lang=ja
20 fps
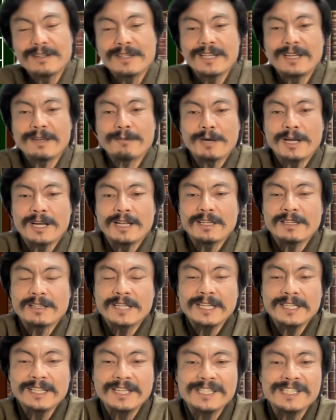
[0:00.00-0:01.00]
でまあ、
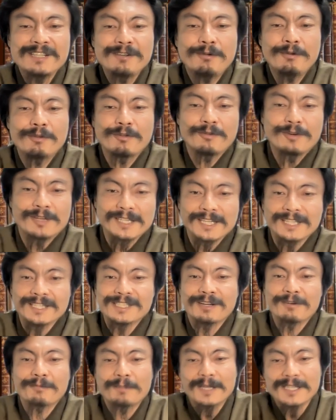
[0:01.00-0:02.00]
大体地方の方はね
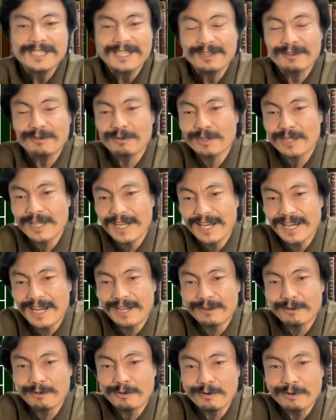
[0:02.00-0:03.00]
0%で
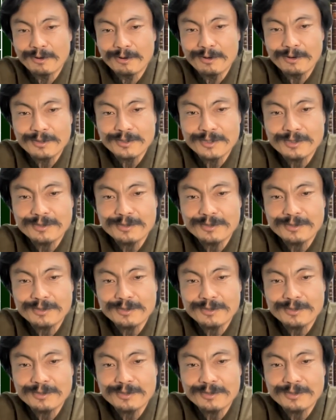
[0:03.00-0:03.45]
あの